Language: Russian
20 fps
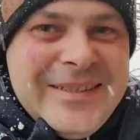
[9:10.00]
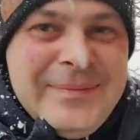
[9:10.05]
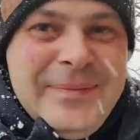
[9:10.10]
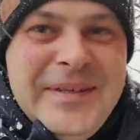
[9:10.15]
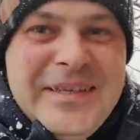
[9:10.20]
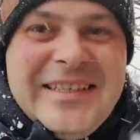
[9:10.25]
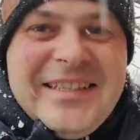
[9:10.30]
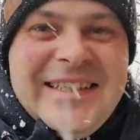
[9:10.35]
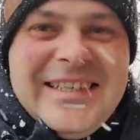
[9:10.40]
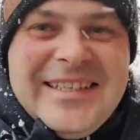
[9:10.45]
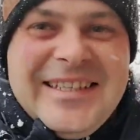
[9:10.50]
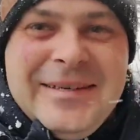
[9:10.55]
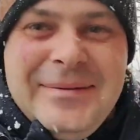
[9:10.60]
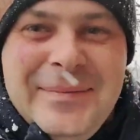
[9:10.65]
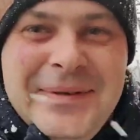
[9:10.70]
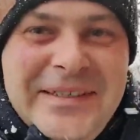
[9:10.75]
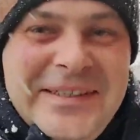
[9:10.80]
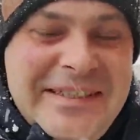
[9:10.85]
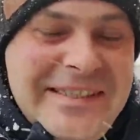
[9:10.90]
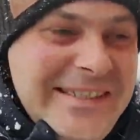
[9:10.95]
с места
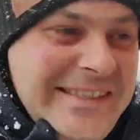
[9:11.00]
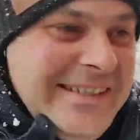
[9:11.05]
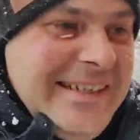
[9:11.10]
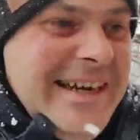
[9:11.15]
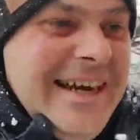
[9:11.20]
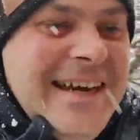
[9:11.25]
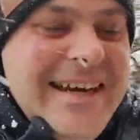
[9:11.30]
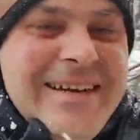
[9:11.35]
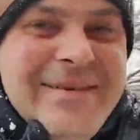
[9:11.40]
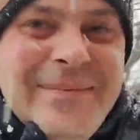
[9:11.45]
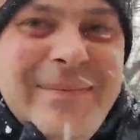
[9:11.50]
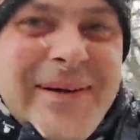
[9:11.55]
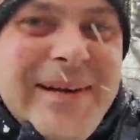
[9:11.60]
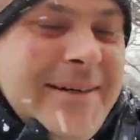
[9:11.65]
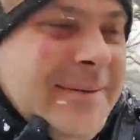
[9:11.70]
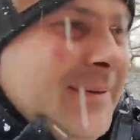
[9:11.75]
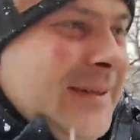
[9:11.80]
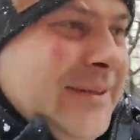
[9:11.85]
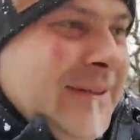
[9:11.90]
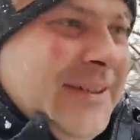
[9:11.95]
событий
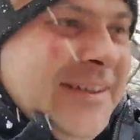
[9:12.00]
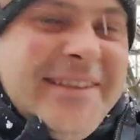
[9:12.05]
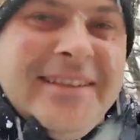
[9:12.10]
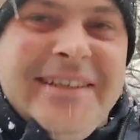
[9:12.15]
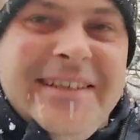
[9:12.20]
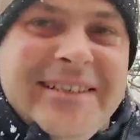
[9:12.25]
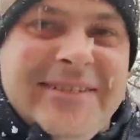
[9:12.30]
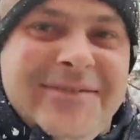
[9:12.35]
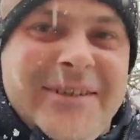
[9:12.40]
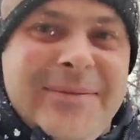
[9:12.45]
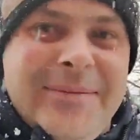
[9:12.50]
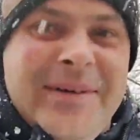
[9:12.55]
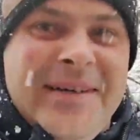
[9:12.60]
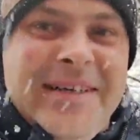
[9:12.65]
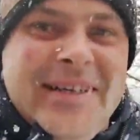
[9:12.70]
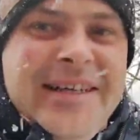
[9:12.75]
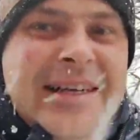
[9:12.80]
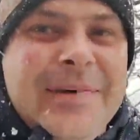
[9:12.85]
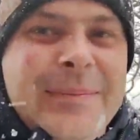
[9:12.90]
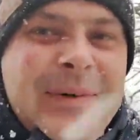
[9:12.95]
прямо вот так вам
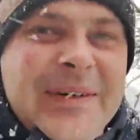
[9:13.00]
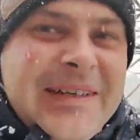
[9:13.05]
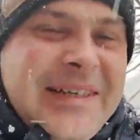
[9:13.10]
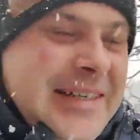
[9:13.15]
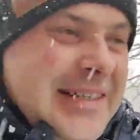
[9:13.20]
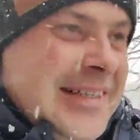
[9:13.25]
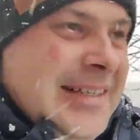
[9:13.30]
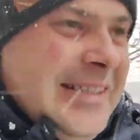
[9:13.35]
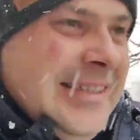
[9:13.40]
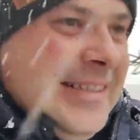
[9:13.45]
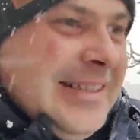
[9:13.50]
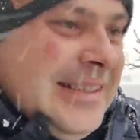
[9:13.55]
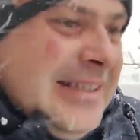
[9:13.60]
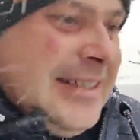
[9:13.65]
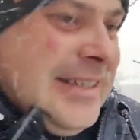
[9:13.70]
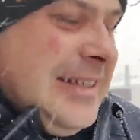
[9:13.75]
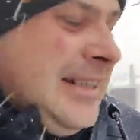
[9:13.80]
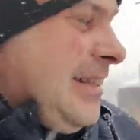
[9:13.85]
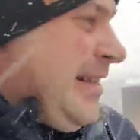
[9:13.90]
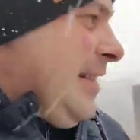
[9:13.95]
показать и
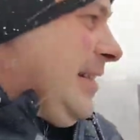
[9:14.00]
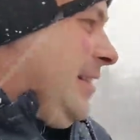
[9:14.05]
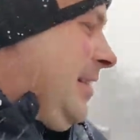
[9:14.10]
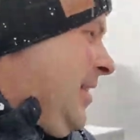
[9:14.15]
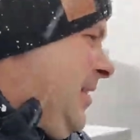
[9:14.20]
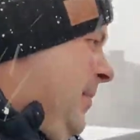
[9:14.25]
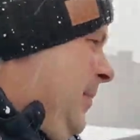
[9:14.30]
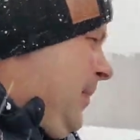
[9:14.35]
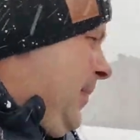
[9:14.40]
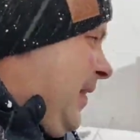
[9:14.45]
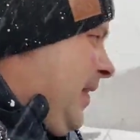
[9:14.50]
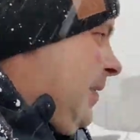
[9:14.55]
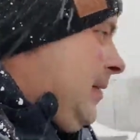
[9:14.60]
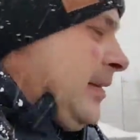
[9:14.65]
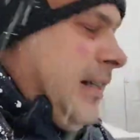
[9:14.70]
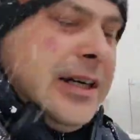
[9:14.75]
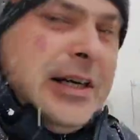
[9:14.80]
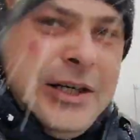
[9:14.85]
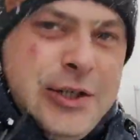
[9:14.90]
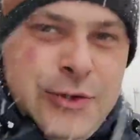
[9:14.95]
рассказать.
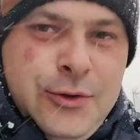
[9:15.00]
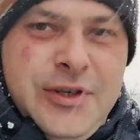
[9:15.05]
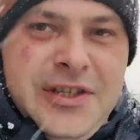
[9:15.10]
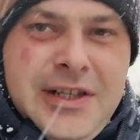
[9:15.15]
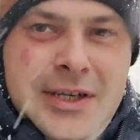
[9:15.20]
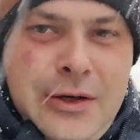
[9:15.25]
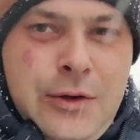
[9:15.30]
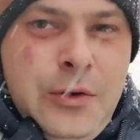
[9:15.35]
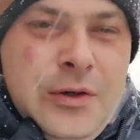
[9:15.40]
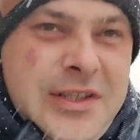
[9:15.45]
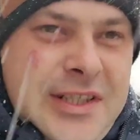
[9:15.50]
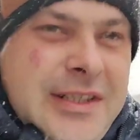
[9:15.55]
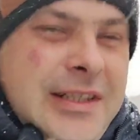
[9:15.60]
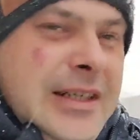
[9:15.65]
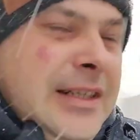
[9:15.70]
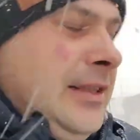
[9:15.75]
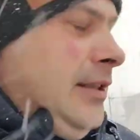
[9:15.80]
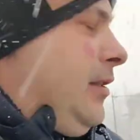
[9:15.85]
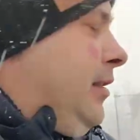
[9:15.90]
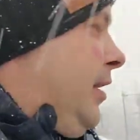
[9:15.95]
Нахожусь на
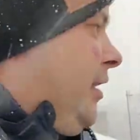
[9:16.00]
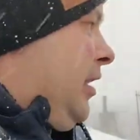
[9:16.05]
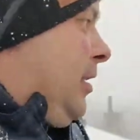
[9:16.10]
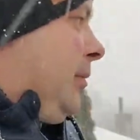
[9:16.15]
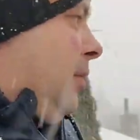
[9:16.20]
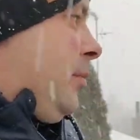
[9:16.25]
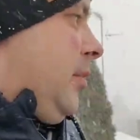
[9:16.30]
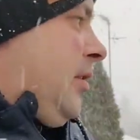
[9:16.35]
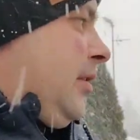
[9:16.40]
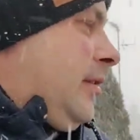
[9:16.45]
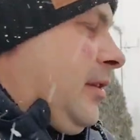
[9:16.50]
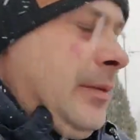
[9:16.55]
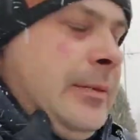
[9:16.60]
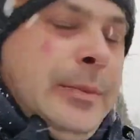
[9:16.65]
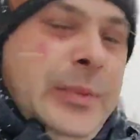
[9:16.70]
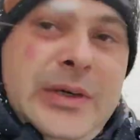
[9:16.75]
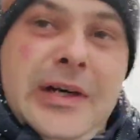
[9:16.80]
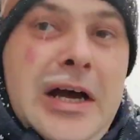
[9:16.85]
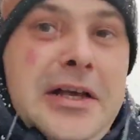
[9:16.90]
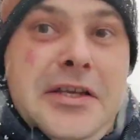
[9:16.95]
хостеле на данный момент,
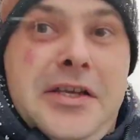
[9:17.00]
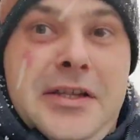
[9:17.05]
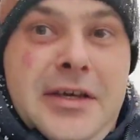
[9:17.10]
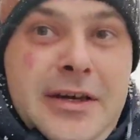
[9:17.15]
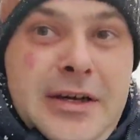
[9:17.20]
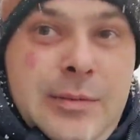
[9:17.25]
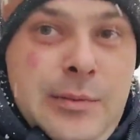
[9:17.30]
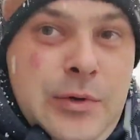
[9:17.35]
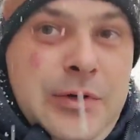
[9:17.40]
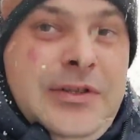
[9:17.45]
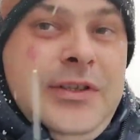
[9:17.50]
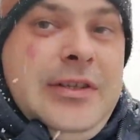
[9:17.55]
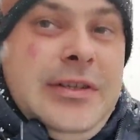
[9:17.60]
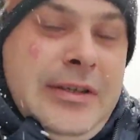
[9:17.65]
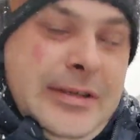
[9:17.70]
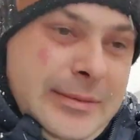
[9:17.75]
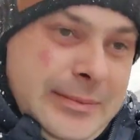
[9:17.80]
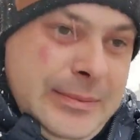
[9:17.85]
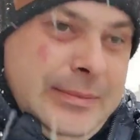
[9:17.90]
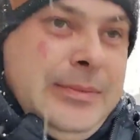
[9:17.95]
пока не на
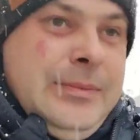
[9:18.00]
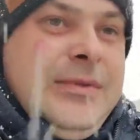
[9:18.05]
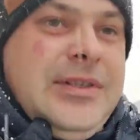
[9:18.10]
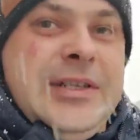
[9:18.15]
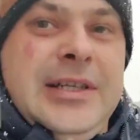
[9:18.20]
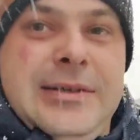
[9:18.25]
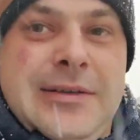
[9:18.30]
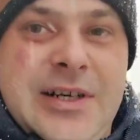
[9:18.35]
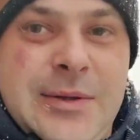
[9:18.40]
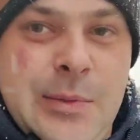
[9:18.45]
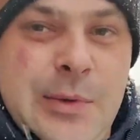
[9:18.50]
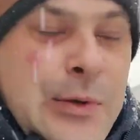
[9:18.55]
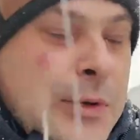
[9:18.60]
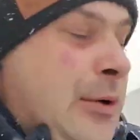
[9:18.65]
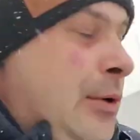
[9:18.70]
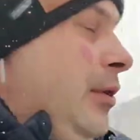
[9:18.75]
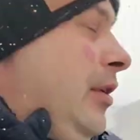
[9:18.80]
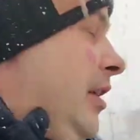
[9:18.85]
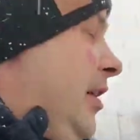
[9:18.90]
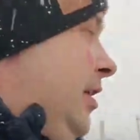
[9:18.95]
работе, слава
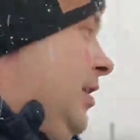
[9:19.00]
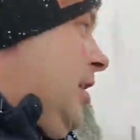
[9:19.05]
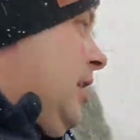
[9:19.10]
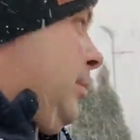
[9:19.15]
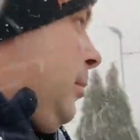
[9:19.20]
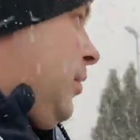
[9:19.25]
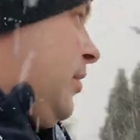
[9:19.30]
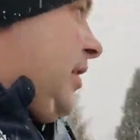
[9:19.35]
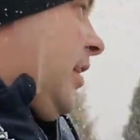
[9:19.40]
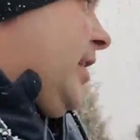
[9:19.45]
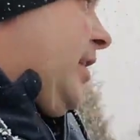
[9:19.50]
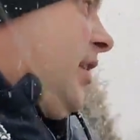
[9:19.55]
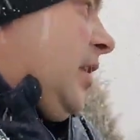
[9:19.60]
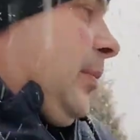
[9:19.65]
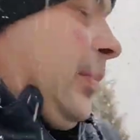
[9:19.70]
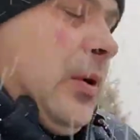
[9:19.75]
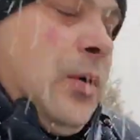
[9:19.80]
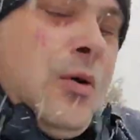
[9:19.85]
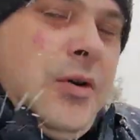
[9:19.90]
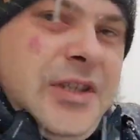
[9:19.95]
богу. Пускай
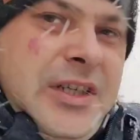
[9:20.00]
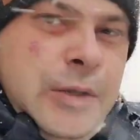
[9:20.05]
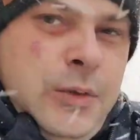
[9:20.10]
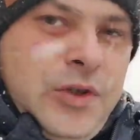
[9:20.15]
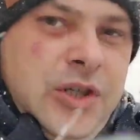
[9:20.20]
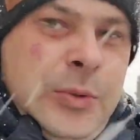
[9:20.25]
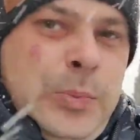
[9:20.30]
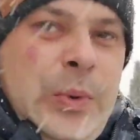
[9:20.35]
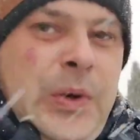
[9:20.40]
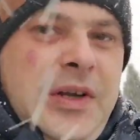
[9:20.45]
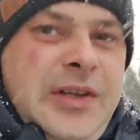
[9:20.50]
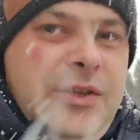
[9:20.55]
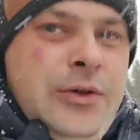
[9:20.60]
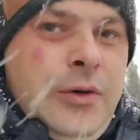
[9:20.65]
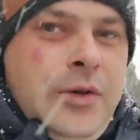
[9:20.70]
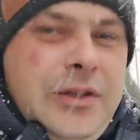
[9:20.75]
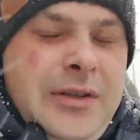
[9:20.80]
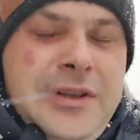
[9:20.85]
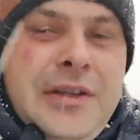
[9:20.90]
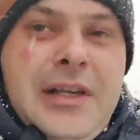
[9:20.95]
эта погода уже
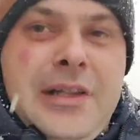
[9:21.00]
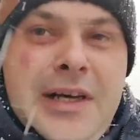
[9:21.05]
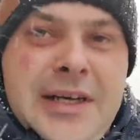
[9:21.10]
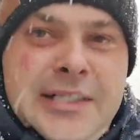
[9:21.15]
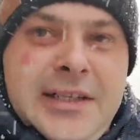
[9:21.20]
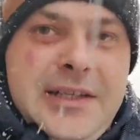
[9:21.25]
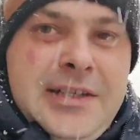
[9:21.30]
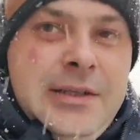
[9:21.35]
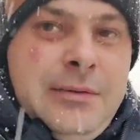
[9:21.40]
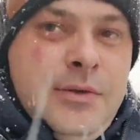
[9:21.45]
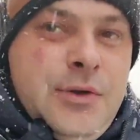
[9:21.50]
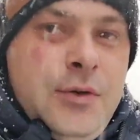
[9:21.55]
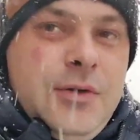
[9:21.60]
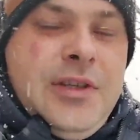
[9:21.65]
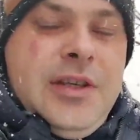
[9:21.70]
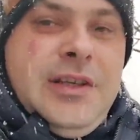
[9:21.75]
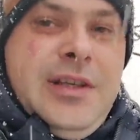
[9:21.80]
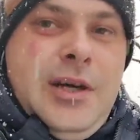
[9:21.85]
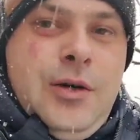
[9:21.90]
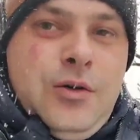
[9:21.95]
пройдет, наладится
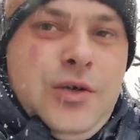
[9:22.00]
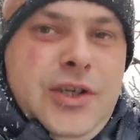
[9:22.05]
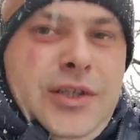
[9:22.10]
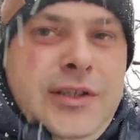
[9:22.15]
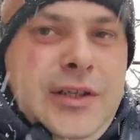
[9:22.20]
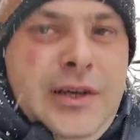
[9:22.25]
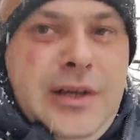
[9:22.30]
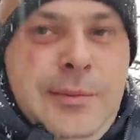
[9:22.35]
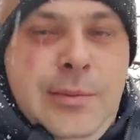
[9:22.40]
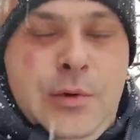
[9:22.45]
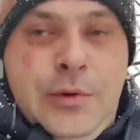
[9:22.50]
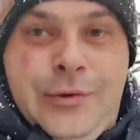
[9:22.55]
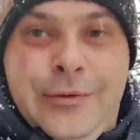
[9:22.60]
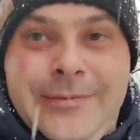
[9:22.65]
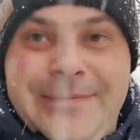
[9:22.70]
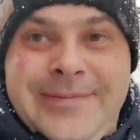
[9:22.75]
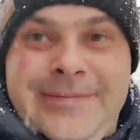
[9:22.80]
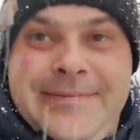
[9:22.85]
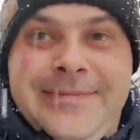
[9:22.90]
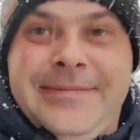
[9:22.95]
все, тогда уже и на
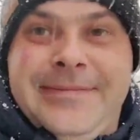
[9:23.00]
работу.